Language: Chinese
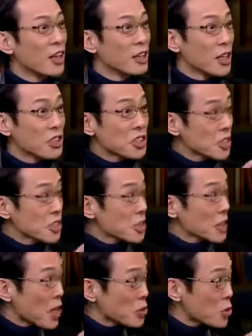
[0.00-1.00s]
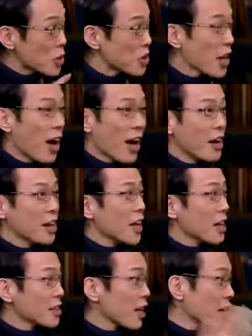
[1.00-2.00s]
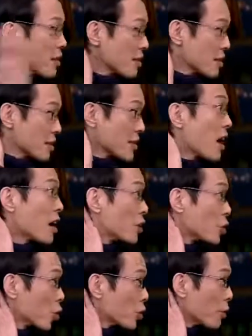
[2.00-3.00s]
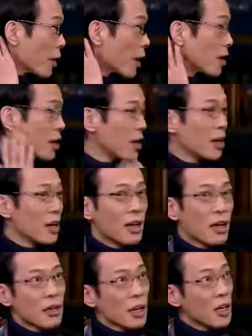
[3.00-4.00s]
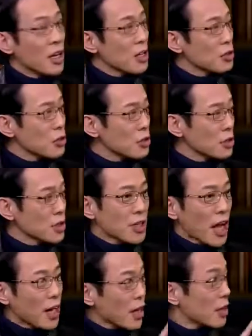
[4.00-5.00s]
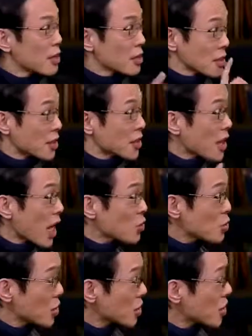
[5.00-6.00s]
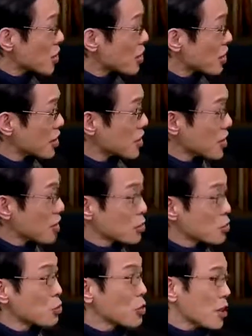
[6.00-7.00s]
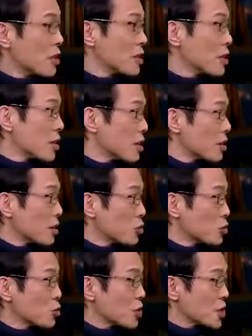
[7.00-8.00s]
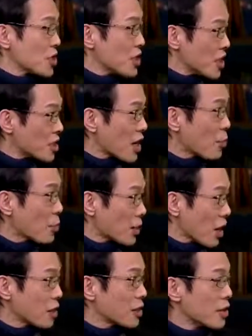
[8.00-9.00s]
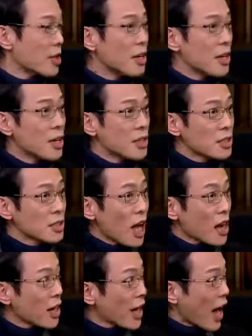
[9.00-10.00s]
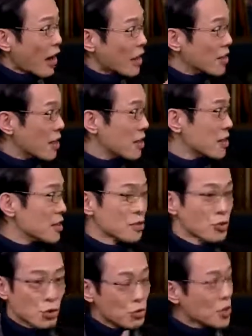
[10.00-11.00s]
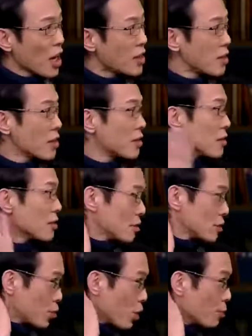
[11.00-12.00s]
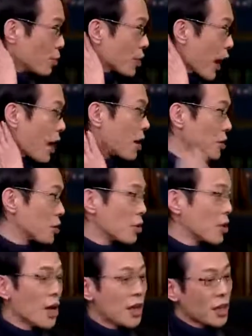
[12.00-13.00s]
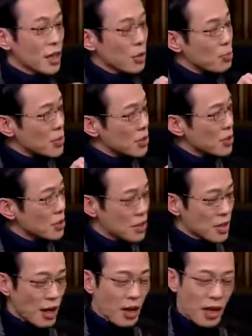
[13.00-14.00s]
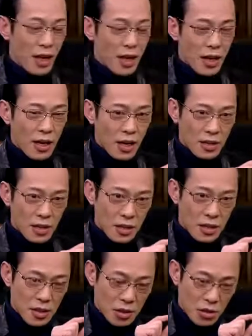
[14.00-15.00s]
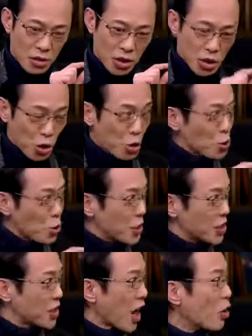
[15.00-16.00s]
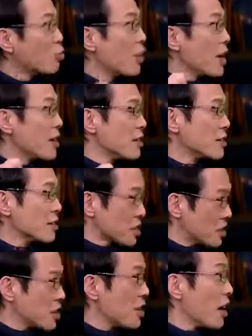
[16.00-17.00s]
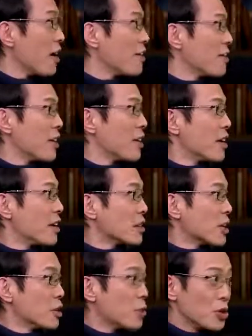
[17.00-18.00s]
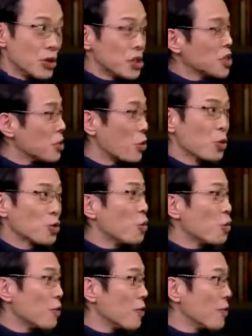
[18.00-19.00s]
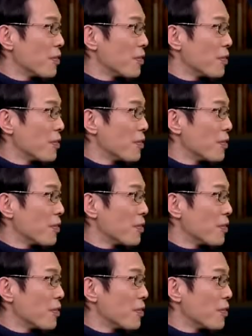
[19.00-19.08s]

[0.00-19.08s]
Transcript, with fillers: 连十三岁的小孩，你刚刚讲的长耳朵，对吧？对，他连续杀了十三岁的一个一个中呃一个一个中学一年级还不到的，杀了两个人，重伤一个人，全部砍耳朵。那个名称叫呃嗯“酒鬼蔷薇事件”，在日本引起轰动。